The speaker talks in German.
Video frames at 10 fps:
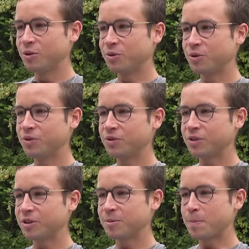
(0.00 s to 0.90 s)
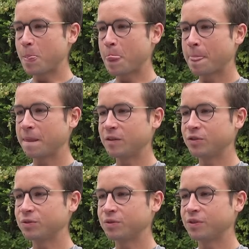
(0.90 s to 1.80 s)
und ähm,
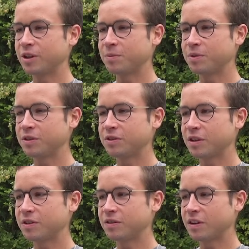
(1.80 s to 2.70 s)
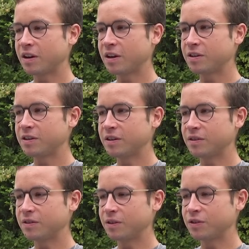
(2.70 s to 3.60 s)
insofern bin ich dann da an, die,
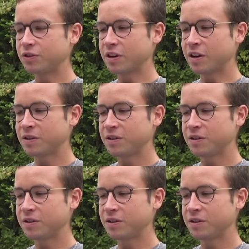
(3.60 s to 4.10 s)
an den Start